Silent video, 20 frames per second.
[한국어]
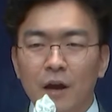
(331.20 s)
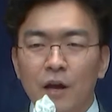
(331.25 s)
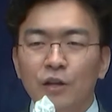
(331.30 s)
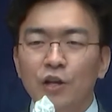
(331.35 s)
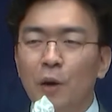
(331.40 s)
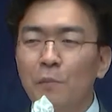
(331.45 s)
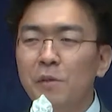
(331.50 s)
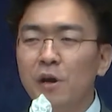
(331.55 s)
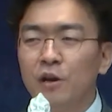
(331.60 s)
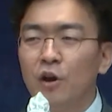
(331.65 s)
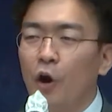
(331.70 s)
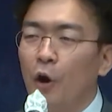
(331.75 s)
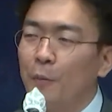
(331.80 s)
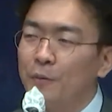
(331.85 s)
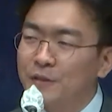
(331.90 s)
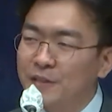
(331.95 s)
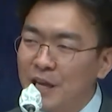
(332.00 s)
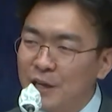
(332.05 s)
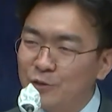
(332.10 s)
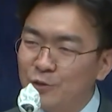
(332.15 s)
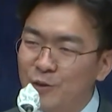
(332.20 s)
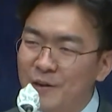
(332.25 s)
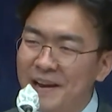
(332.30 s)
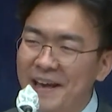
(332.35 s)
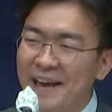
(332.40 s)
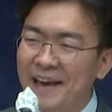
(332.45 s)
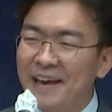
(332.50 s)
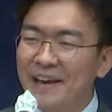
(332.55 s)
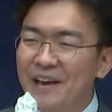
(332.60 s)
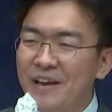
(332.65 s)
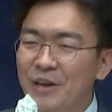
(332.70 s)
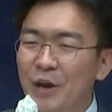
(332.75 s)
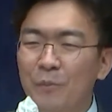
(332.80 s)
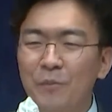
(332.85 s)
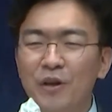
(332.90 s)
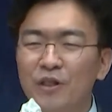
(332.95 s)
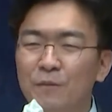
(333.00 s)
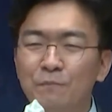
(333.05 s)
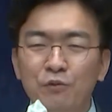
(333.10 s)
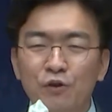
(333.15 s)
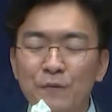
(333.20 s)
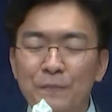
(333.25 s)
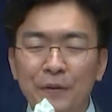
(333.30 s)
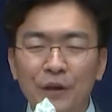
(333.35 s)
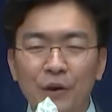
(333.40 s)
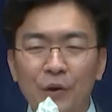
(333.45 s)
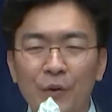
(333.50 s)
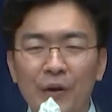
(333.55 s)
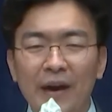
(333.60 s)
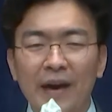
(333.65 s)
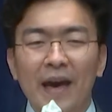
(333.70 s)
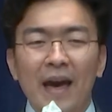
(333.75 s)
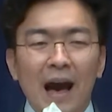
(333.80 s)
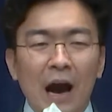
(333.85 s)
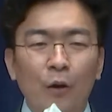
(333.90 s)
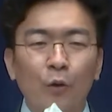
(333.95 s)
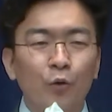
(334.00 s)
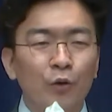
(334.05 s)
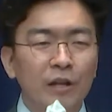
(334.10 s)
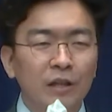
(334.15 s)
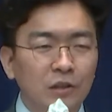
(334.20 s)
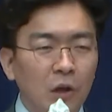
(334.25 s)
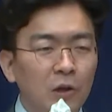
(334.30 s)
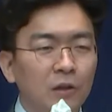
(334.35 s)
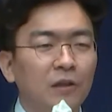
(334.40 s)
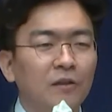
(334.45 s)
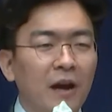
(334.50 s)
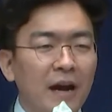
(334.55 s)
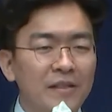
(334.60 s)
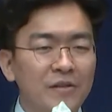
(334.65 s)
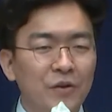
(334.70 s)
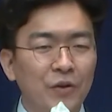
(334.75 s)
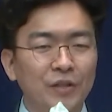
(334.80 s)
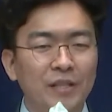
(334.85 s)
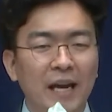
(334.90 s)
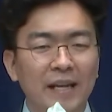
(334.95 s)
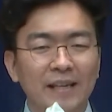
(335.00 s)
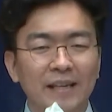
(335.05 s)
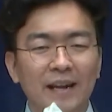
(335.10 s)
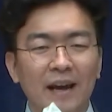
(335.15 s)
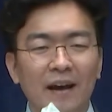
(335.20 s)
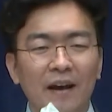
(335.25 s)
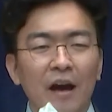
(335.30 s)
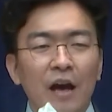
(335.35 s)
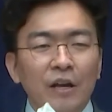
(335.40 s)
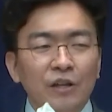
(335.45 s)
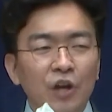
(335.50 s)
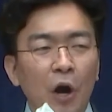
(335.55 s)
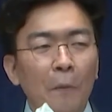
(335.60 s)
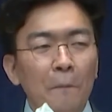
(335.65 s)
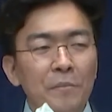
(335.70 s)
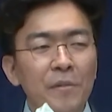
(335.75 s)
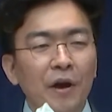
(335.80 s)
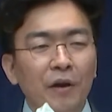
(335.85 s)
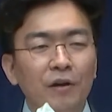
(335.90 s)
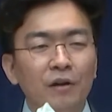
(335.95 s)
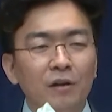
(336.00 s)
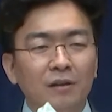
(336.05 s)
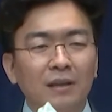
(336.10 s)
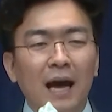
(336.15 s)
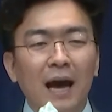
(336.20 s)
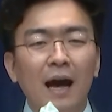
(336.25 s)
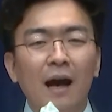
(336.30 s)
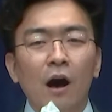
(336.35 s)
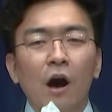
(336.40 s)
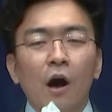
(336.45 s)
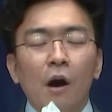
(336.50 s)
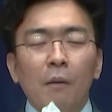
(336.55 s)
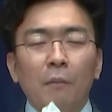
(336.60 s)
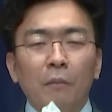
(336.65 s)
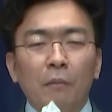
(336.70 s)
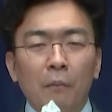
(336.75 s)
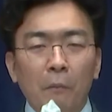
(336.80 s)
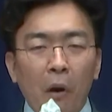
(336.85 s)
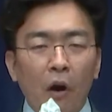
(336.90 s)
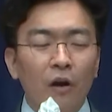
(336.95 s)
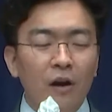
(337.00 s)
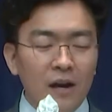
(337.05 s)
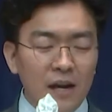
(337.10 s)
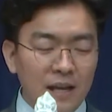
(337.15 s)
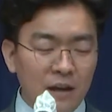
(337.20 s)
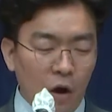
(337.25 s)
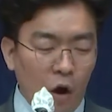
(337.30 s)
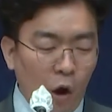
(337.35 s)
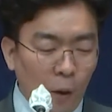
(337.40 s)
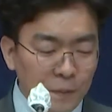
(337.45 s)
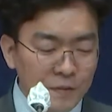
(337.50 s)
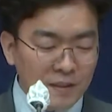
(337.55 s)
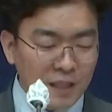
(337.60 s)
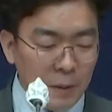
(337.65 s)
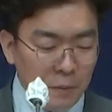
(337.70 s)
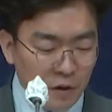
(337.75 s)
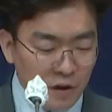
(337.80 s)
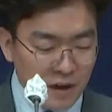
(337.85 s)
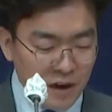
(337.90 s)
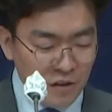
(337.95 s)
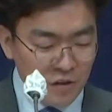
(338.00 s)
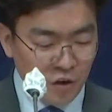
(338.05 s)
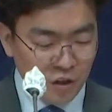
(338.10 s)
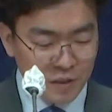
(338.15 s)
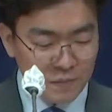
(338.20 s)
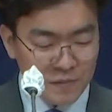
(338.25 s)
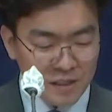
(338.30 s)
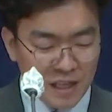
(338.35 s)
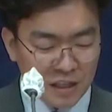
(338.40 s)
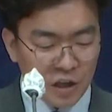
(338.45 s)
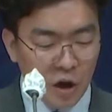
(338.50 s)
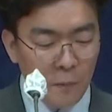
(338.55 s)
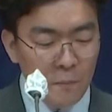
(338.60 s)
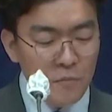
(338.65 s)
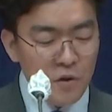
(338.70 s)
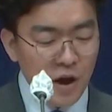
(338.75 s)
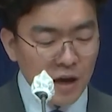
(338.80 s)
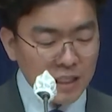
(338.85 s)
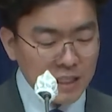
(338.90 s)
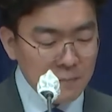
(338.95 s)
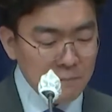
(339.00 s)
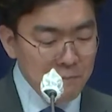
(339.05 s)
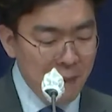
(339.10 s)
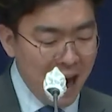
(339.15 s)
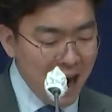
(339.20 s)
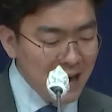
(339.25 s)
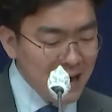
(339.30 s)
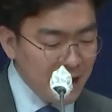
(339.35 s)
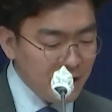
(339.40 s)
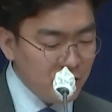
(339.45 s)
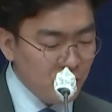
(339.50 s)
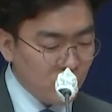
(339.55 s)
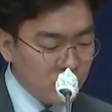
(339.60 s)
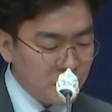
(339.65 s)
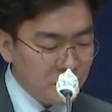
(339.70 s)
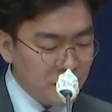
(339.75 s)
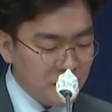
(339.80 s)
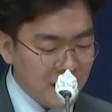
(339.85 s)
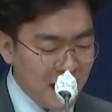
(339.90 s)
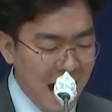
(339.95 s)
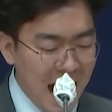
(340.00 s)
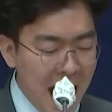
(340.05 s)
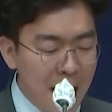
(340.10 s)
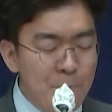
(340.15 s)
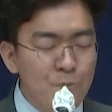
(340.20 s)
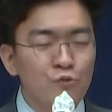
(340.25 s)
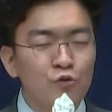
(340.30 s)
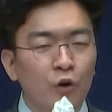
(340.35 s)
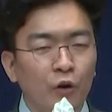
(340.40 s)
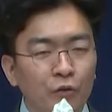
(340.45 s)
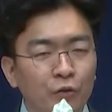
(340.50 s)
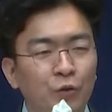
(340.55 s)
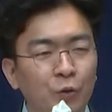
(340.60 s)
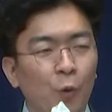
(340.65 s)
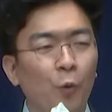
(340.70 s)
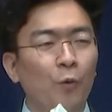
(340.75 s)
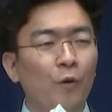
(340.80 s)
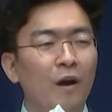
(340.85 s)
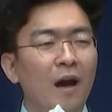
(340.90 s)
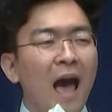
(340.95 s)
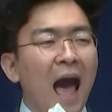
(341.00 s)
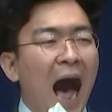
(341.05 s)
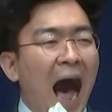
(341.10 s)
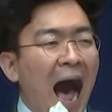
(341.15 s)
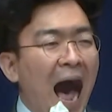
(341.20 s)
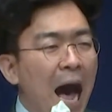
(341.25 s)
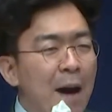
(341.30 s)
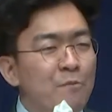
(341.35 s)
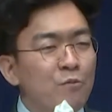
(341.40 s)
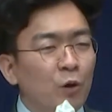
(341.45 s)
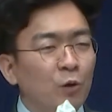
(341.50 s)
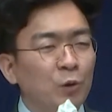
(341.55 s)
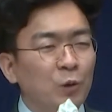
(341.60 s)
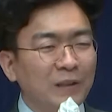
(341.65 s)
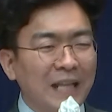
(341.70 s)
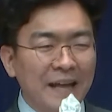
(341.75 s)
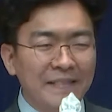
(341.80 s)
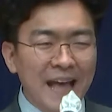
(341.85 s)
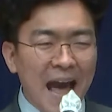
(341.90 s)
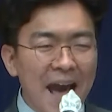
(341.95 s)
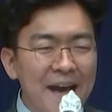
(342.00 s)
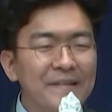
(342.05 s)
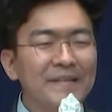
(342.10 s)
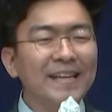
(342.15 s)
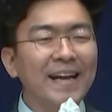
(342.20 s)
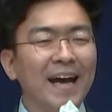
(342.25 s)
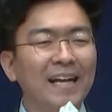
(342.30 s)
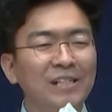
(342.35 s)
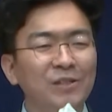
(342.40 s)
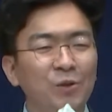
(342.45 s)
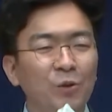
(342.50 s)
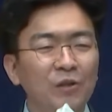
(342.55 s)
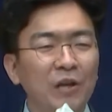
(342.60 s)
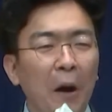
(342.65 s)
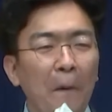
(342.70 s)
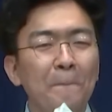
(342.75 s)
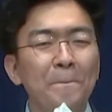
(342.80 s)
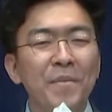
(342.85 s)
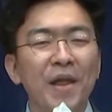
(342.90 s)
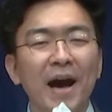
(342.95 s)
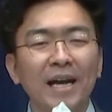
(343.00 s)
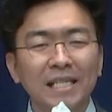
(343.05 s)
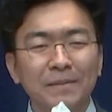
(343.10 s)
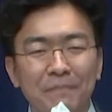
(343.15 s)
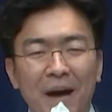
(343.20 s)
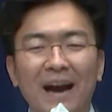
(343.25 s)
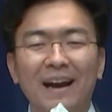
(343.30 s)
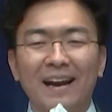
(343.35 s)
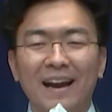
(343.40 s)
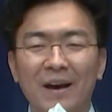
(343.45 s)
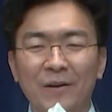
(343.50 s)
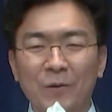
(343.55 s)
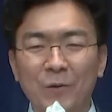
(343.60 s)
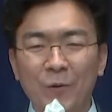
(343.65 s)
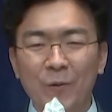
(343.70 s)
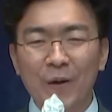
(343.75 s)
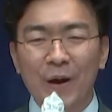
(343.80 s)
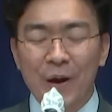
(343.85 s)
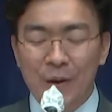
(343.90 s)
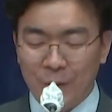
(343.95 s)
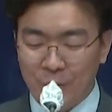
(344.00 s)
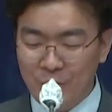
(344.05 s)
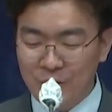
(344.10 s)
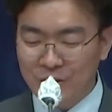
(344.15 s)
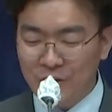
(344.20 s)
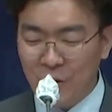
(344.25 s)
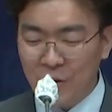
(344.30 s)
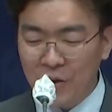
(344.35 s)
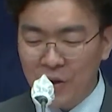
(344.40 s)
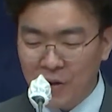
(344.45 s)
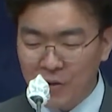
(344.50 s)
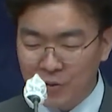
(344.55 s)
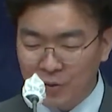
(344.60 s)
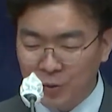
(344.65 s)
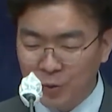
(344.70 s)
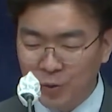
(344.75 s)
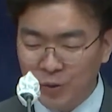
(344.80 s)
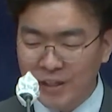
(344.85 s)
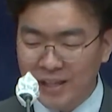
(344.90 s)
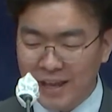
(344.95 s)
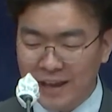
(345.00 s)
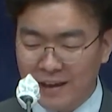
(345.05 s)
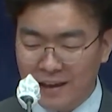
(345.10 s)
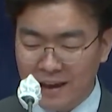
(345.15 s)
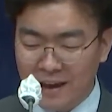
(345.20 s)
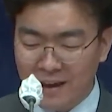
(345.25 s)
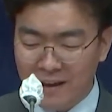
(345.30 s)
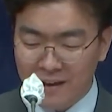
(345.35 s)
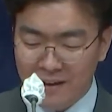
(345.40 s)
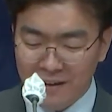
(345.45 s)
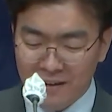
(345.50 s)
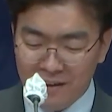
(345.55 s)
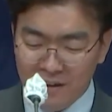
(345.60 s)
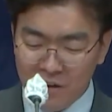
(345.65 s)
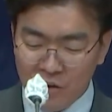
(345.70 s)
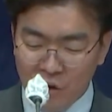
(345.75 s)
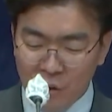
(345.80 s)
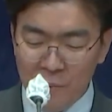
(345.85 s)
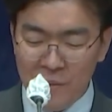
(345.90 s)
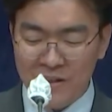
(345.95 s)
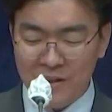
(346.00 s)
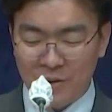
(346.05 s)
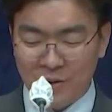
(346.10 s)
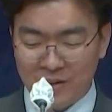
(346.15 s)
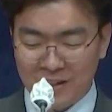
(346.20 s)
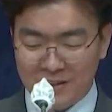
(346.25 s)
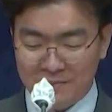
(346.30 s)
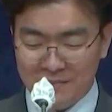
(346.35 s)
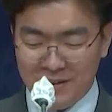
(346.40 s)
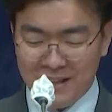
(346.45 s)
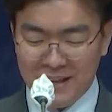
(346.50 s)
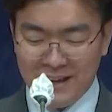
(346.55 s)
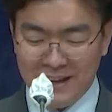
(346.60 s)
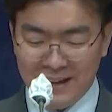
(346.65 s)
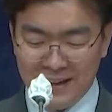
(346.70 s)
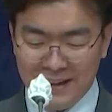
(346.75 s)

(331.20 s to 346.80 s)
염려를 없애줄래? 염려는 불필요해 하고 우리를 설득하는 것이 아니라 염려를 다 멀리 없애버리라는 것입니다. 염려하지 말라는 것입니다. 아무것도 아무것도 단 한 가지도 염려하지 말라고 오늘 성경은 우리에게 권면하고 있습니다.